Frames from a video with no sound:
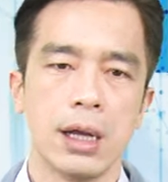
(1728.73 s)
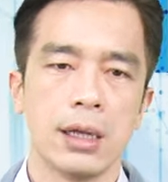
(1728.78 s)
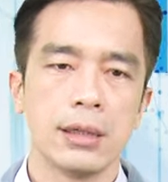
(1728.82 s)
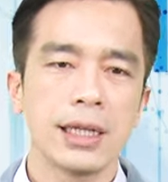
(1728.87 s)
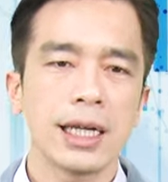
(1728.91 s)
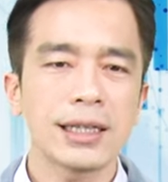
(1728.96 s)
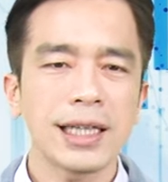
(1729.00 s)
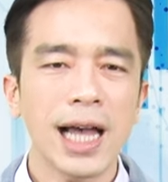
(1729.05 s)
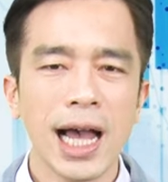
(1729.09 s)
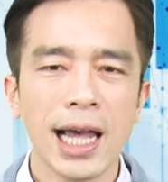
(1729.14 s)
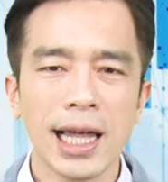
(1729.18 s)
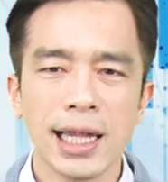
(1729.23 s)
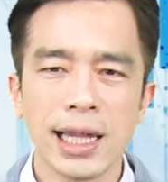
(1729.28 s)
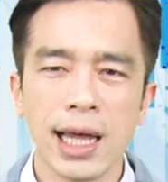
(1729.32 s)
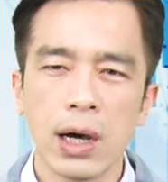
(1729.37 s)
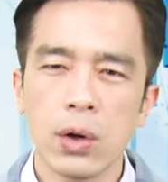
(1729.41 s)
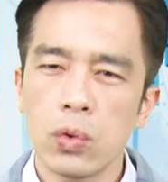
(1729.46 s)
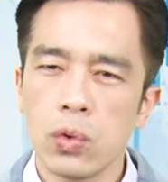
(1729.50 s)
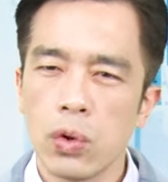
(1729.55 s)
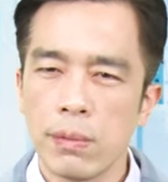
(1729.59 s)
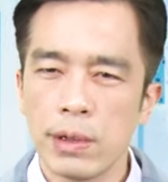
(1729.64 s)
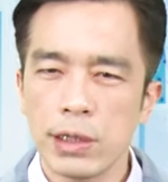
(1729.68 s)
那当然
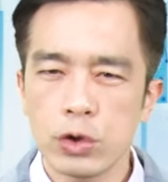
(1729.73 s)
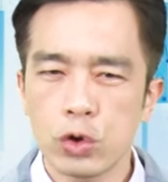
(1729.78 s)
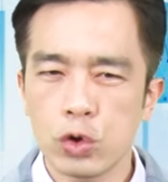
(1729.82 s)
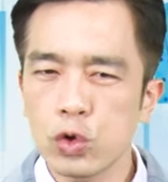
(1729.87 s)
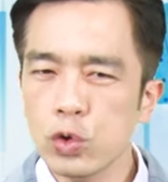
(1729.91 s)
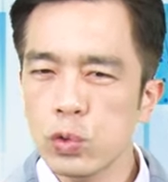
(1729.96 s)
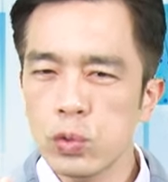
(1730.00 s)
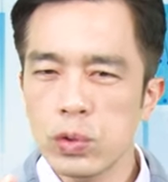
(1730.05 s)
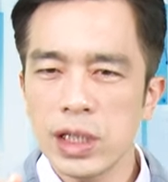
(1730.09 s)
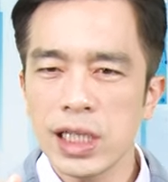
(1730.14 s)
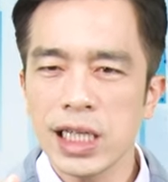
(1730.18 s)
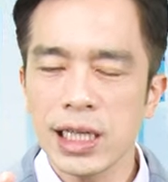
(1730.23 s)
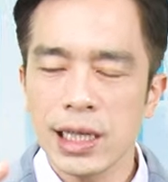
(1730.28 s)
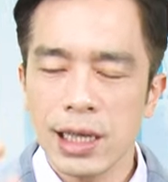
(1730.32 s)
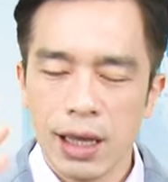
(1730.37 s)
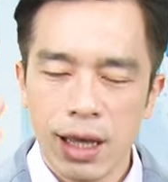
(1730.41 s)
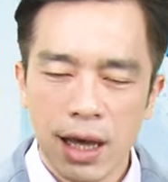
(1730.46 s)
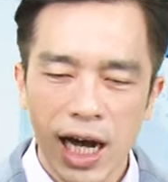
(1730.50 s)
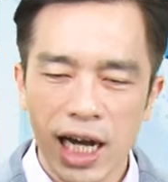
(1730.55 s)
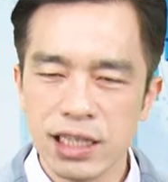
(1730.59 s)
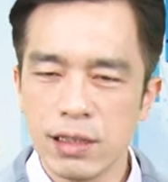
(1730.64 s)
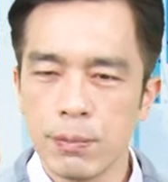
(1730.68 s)
呢，我们主力
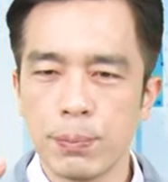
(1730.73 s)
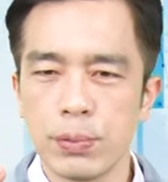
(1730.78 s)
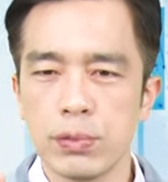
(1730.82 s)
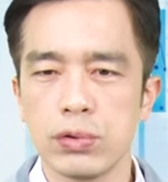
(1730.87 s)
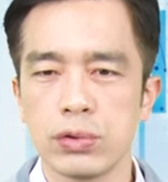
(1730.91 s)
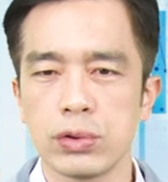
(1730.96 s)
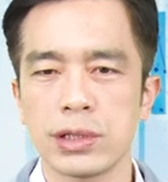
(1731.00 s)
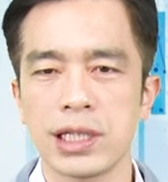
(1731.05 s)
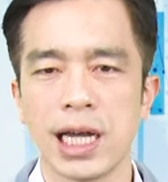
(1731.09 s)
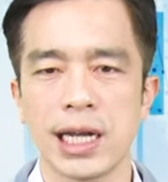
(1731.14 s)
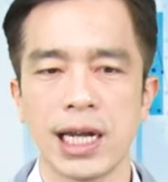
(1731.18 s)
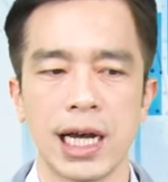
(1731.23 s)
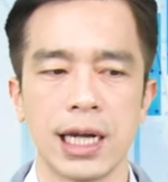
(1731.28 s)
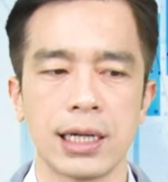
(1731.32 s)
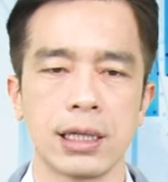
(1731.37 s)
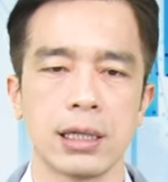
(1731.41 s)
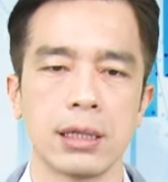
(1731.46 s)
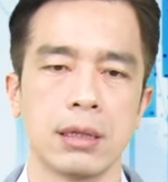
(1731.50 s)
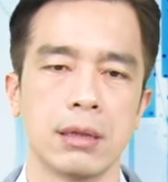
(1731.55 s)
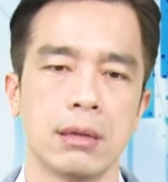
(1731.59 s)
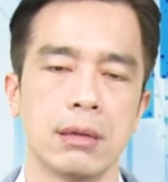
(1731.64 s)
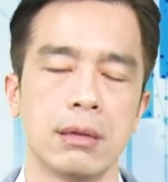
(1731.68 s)
还是布局在哪
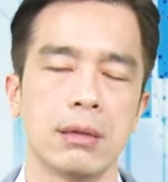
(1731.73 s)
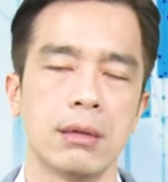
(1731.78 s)
里